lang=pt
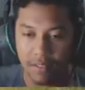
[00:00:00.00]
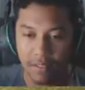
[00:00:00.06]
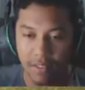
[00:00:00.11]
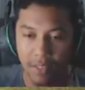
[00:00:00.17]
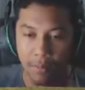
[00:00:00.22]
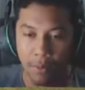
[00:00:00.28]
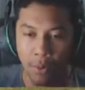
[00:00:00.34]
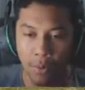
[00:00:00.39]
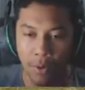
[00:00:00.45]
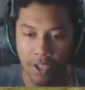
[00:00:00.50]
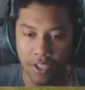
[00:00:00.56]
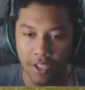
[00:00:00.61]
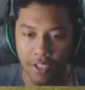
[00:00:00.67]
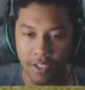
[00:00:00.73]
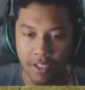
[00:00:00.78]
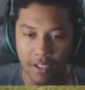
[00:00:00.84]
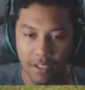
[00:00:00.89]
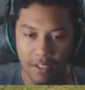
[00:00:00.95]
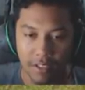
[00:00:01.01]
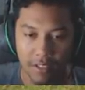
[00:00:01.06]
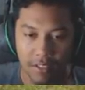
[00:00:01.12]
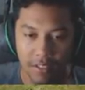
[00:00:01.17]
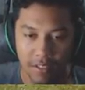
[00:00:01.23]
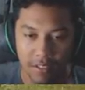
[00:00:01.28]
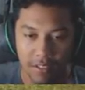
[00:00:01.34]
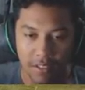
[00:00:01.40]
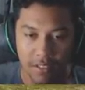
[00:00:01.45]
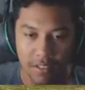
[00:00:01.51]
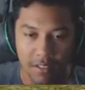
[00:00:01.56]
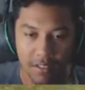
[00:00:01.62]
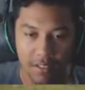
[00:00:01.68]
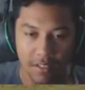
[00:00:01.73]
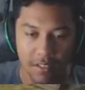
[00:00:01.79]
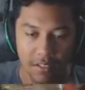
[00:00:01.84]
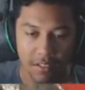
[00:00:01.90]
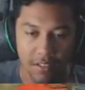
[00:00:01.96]
Tem, bomba aí? Bomba pra
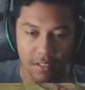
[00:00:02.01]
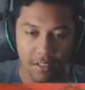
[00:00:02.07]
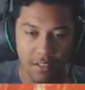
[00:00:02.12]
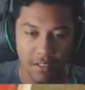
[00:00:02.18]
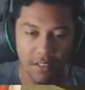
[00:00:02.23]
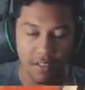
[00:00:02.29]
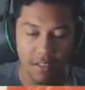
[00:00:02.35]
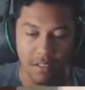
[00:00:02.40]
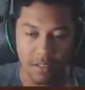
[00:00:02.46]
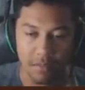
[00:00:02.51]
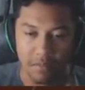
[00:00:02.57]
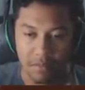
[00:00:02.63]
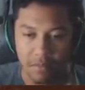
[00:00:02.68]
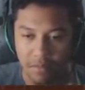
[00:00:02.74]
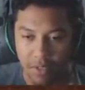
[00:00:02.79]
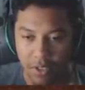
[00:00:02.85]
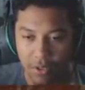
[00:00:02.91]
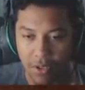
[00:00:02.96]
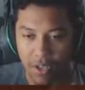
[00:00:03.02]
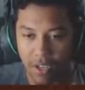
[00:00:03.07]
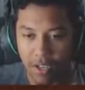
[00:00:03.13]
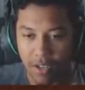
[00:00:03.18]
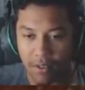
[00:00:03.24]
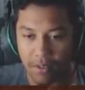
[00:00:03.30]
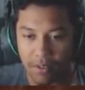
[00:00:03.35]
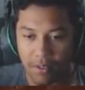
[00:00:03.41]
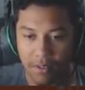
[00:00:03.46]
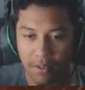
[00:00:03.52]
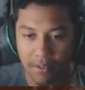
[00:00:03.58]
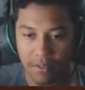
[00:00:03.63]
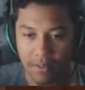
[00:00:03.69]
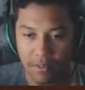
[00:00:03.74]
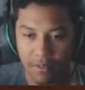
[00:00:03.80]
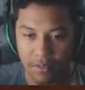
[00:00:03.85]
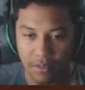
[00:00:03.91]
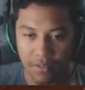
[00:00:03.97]
caralho. Eu quero.
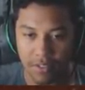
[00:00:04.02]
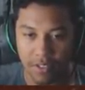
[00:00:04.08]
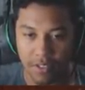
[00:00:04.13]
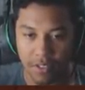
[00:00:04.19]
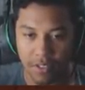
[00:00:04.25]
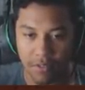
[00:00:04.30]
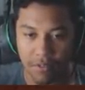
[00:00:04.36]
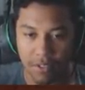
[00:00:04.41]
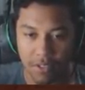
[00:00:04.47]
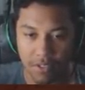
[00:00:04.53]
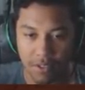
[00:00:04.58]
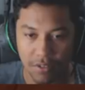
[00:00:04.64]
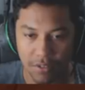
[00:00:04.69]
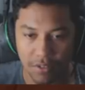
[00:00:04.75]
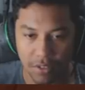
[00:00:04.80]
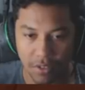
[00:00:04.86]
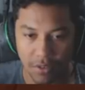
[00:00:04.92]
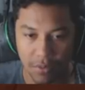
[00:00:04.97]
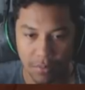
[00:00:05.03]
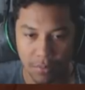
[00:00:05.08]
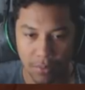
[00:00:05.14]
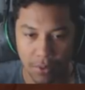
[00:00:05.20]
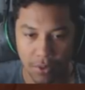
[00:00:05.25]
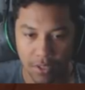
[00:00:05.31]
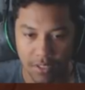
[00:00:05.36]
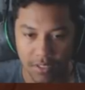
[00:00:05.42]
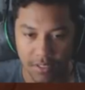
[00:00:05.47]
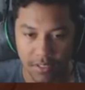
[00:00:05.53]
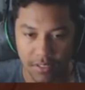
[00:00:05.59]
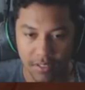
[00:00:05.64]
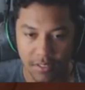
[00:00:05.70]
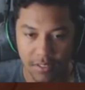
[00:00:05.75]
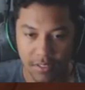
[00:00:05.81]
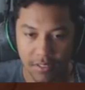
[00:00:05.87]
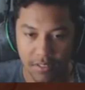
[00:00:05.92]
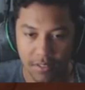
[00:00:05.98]
Tô sem nenhuma, tô só com poucas.
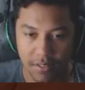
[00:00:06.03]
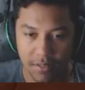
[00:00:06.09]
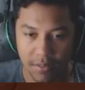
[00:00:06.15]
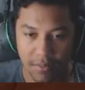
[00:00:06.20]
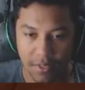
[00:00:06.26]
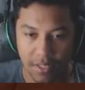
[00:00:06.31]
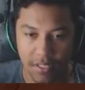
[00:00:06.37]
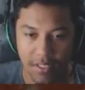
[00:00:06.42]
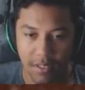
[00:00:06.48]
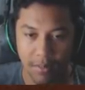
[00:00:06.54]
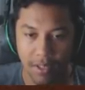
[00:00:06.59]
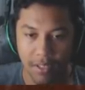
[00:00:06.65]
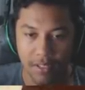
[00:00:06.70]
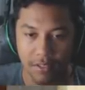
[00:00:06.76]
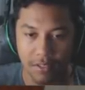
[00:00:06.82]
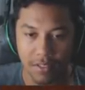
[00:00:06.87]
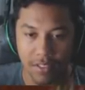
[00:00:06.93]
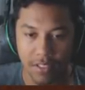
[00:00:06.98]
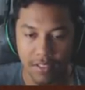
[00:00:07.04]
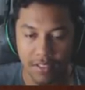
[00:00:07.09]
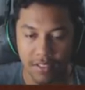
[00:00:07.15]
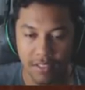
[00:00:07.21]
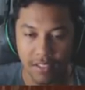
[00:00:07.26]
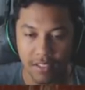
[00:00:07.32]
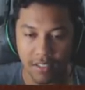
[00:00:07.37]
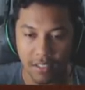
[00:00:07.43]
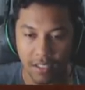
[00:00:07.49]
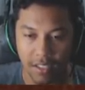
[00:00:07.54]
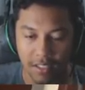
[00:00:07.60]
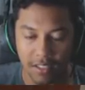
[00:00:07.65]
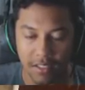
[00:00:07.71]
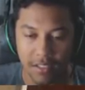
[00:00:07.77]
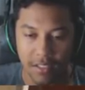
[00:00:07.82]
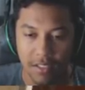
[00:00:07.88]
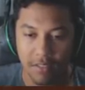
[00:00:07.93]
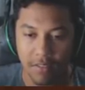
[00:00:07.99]
Essa bala de 12 e essas
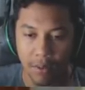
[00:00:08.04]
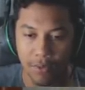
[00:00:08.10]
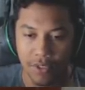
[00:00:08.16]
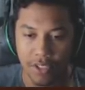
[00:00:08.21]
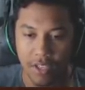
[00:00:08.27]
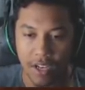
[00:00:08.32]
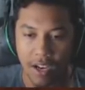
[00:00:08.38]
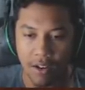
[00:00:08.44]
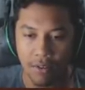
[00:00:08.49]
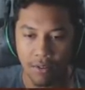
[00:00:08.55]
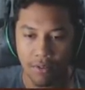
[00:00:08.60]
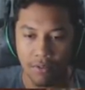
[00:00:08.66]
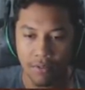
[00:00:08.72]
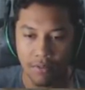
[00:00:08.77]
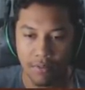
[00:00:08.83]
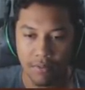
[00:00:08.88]
granadas. Vamos de carro?